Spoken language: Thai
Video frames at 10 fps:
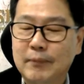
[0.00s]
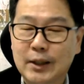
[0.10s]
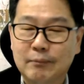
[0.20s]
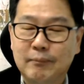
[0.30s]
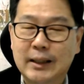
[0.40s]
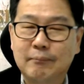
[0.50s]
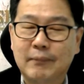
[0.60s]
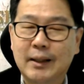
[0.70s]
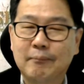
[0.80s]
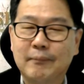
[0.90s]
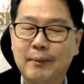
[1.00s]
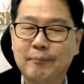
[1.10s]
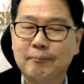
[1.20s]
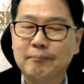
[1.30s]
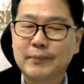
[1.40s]
มันมันมันมัน
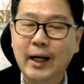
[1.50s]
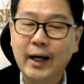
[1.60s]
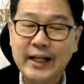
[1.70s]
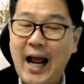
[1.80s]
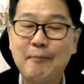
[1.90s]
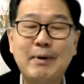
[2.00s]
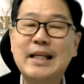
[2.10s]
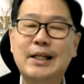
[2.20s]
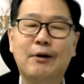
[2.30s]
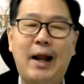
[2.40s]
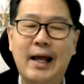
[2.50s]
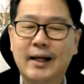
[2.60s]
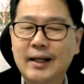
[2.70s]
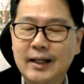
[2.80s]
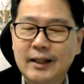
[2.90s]
เดินหน้าไม่ดีเท่าไหร่
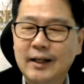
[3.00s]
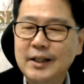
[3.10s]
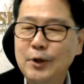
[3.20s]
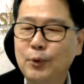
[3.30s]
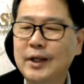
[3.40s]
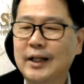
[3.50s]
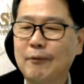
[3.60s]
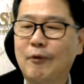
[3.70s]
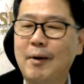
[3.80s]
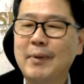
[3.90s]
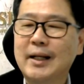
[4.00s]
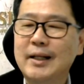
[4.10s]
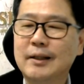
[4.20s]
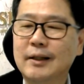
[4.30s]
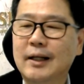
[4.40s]
และ คิว หนึ่ง เนี่ยผมว่ามัน
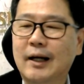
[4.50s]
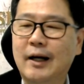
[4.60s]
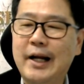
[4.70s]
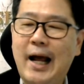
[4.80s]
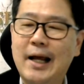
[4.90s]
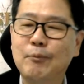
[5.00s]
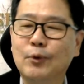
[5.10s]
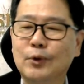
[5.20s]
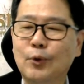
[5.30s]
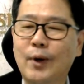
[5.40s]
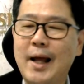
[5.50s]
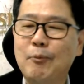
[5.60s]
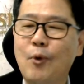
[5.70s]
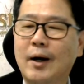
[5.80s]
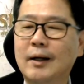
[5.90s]
ดีขึ้นแล้วก็ได้ตัวเลข
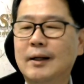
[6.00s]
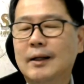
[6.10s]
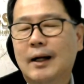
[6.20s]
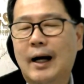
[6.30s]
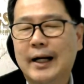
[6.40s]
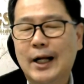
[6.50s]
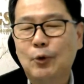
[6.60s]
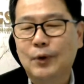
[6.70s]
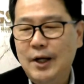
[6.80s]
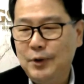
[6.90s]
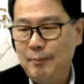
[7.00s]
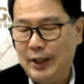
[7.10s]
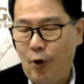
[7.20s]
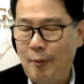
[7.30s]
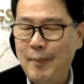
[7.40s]
พวกนักท่องเที่ยวที่มัน
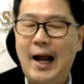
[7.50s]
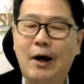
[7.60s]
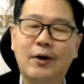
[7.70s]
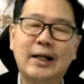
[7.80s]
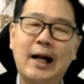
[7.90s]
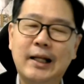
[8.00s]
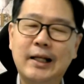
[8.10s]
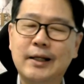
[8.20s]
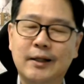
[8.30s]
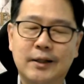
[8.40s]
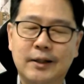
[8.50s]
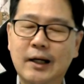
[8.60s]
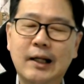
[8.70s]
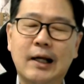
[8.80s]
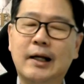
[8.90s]
ออกมาค่อนข้างดีเย
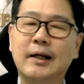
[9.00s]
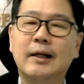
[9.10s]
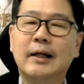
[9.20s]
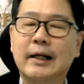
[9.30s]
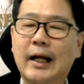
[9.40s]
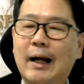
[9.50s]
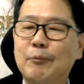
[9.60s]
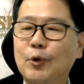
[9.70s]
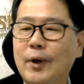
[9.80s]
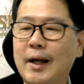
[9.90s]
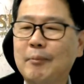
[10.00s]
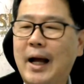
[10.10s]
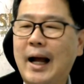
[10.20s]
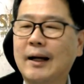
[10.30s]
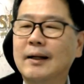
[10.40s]
อะเลยนะครับตัวเลข
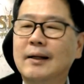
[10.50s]
ภาค